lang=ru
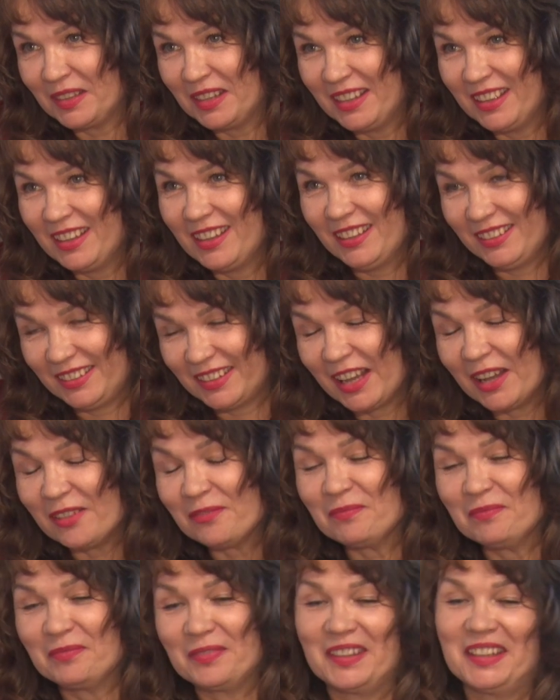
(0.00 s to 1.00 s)

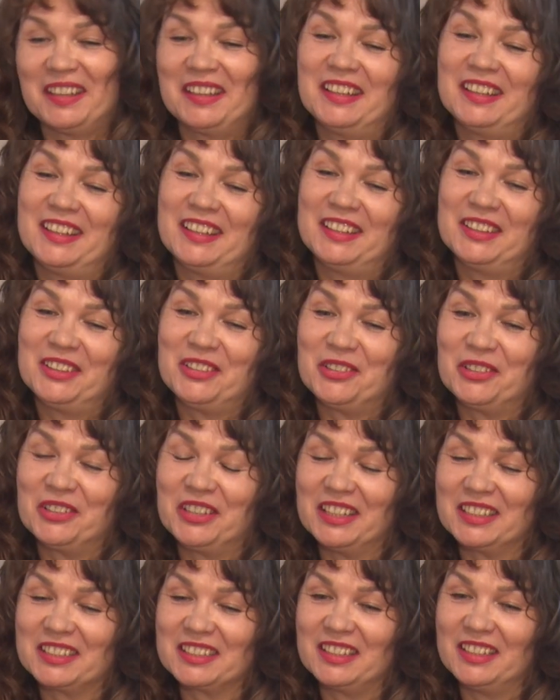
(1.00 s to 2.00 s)
Да. А, но
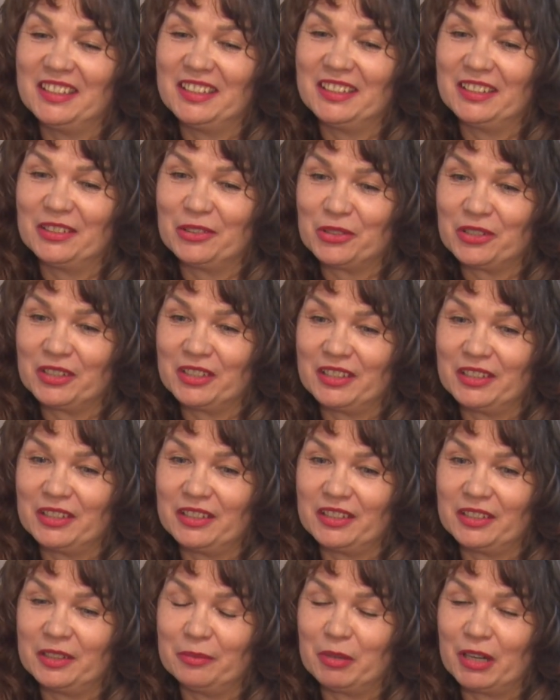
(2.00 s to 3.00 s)
если уже а,